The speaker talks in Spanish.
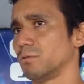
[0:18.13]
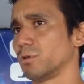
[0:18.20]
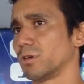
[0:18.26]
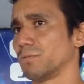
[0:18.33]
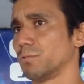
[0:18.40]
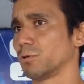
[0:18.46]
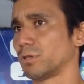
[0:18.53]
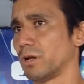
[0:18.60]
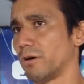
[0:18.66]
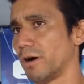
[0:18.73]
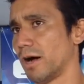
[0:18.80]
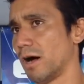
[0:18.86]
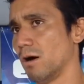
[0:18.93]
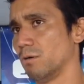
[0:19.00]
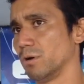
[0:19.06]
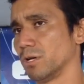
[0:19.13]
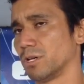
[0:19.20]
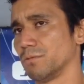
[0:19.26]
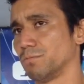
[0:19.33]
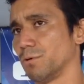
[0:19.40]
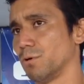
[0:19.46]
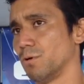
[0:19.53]
un equipo trabajado, un
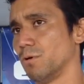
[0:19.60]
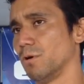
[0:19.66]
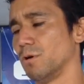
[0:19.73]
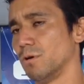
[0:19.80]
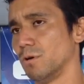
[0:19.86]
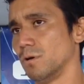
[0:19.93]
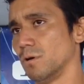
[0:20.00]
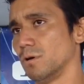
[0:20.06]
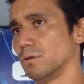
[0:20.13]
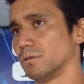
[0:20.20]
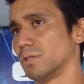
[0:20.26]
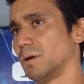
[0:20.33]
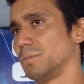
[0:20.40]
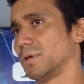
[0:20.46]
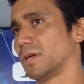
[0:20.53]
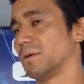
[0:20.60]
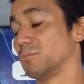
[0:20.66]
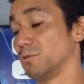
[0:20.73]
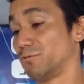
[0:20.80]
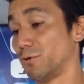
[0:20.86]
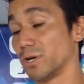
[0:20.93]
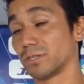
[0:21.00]
equipo también que es
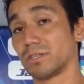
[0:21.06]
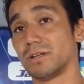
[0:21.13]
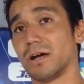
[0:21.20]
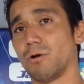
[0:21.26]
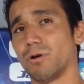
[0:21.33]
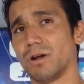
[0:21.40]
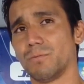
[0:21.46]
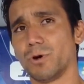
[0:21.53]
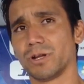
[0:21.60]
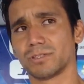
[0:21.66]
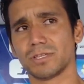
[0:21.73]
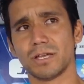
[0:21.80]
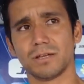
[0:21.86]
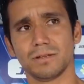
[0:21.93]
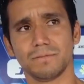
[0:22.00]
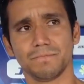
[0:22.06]
muy fuerte en la bola muerta.